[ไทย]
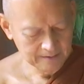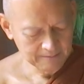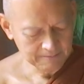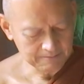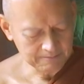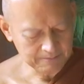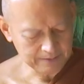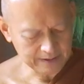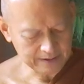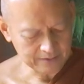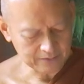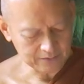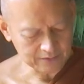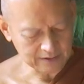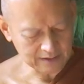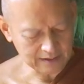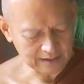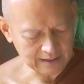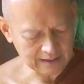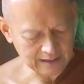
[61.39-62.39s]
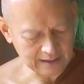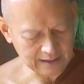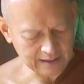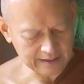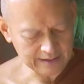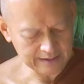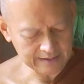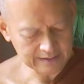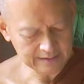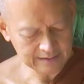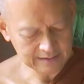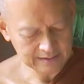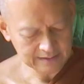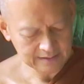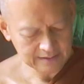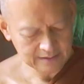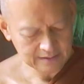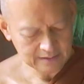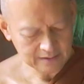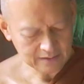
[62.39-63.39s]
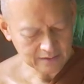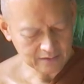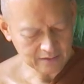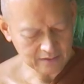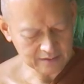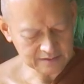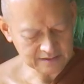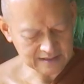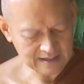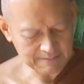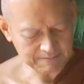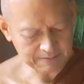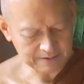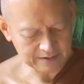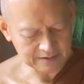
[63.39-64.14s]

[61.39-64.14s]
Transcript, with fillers: ภิกขุทั้งหลายก็ทรัพย์คือ